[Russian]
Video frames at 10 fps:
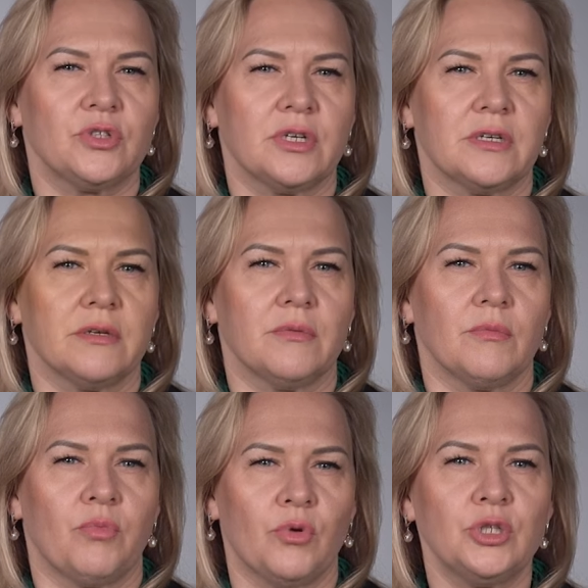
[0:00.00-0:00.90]
же
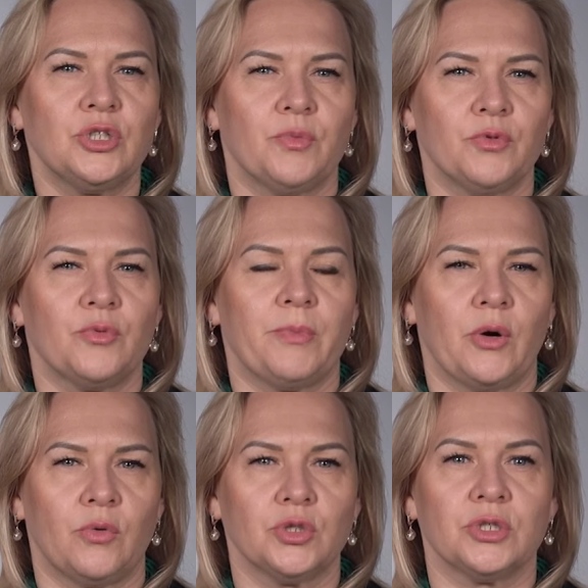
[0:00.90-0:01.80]
больше будут
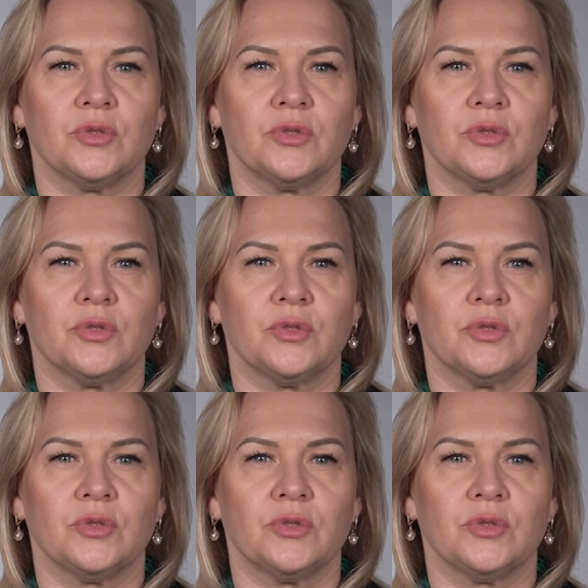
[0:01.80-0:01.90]
похожи